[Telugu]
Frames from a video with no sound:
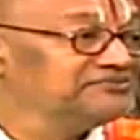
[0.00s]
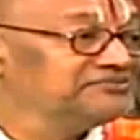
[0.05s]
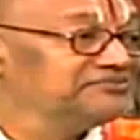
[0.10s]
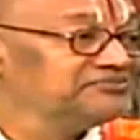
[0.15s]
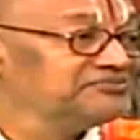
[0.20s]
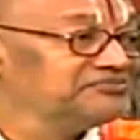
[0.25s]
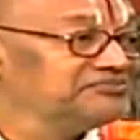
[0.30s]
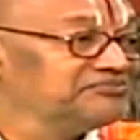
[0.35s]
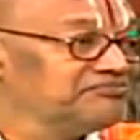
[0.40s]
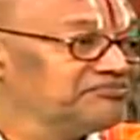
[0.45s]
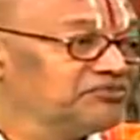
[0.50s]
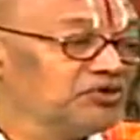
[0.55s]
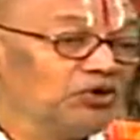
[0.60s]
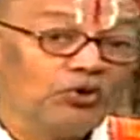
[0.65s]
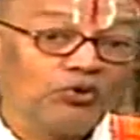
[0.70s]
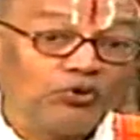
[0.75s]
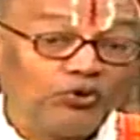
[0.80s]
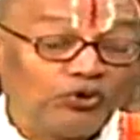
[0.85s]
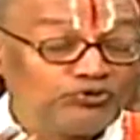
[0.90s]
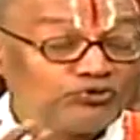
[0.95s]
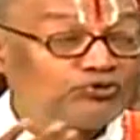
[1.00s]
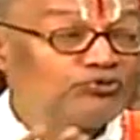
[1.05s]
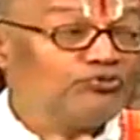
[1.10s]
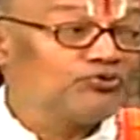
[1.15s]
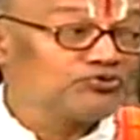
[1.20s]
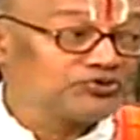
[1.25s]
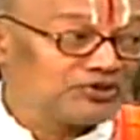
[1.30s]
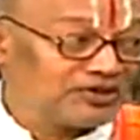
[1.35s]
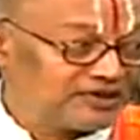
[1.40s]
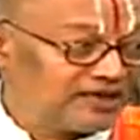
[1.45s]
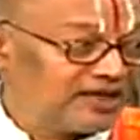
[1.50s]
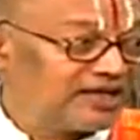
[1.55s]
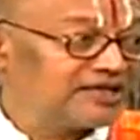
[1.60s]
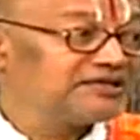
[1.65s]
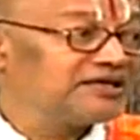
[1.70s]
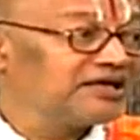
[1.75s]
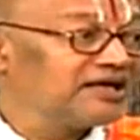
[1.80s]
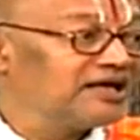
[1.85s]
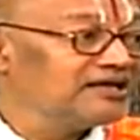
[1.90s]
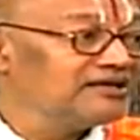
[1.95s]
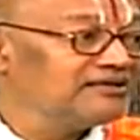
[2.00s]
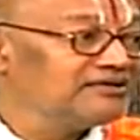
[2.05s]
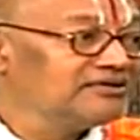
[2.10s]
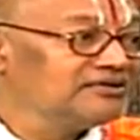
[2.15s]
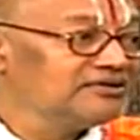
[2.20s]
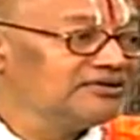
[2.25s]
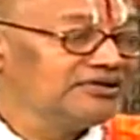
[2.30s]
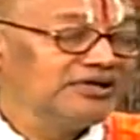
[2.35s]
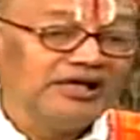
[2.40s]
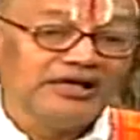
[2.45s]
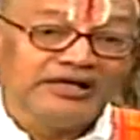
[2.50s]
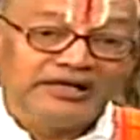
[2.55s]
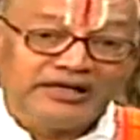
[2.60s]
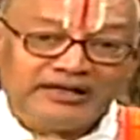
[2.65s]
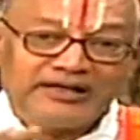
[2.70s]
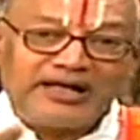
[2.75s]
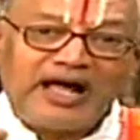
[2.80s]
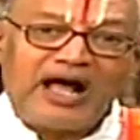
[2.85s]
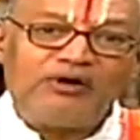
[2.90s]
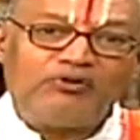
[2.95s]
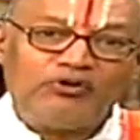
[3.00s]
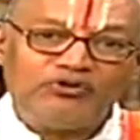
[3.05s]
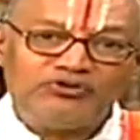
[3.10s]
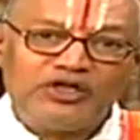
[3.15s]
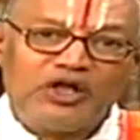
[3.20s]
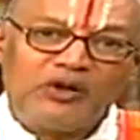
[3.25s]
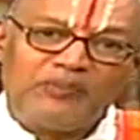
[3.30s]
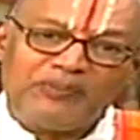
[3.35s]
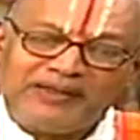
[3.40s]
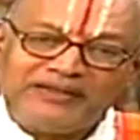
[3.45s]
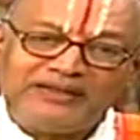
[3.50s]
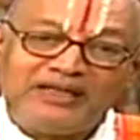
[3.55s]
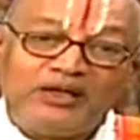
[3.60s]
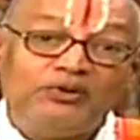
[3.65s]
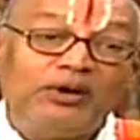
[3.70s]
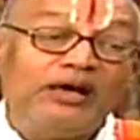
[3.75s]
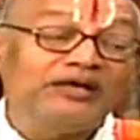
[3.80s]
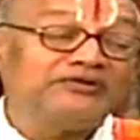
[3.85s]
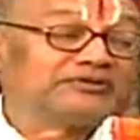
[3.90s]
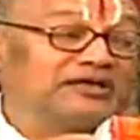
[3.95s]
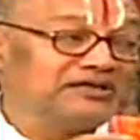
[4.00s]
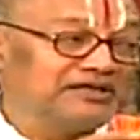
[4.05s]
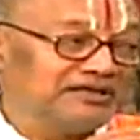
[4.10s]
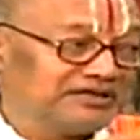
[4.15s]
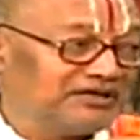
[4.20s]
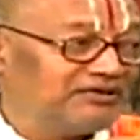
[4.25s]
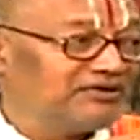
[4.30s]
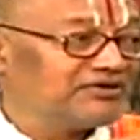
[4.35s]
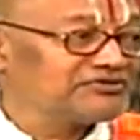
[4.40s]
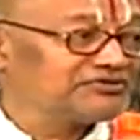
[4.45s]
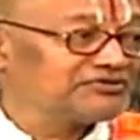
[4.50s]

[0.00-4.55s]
మూడు సార్లు రోజుకు మూడుసార్లు స్నానం చేయాలి ఇంకా కొందరు పెద్దలు ఐదు చేసేవారు